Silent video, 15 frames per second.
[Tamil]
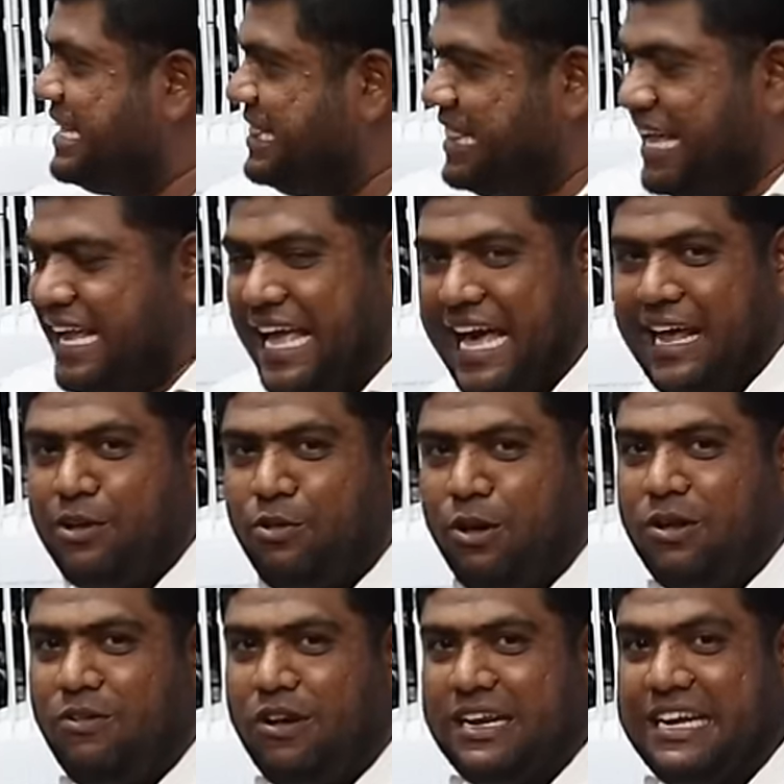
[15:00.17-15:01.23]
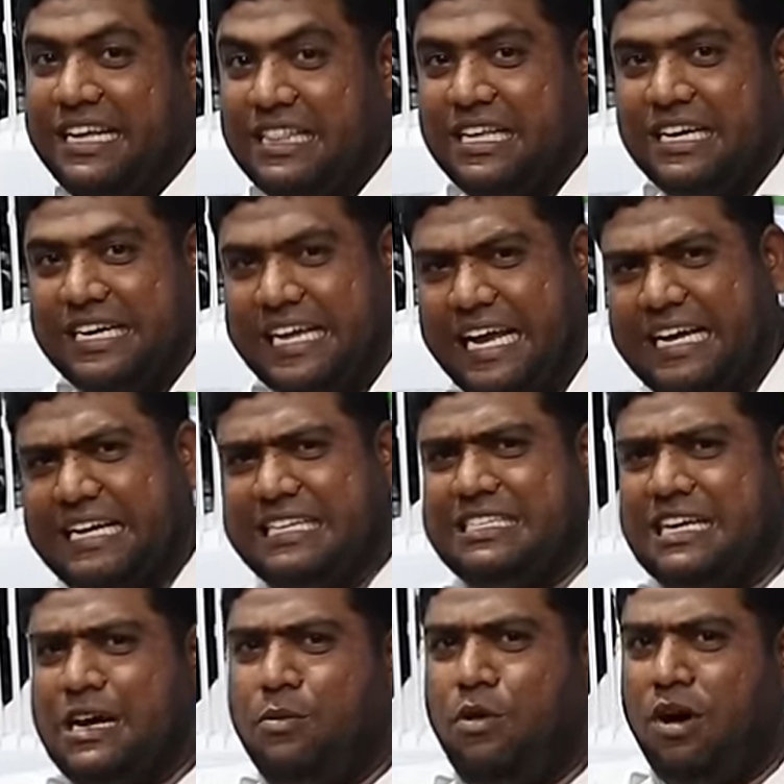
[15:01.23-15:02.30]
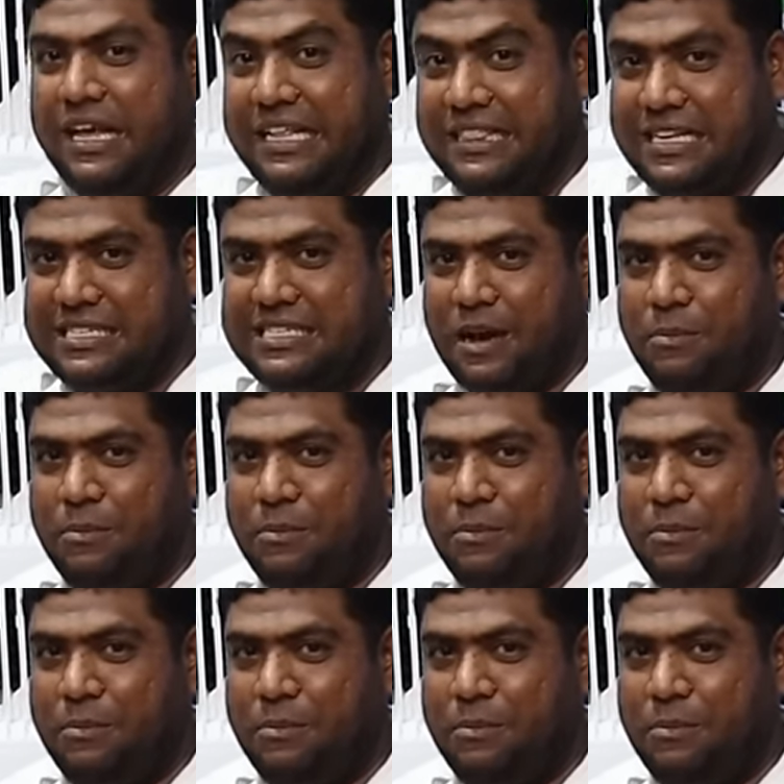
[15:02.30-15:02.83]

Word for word: இந்த ஏர் கூலர் வாங்கினீங்கன்னா இதுக்கு எக்கச்சக்கமான இந்த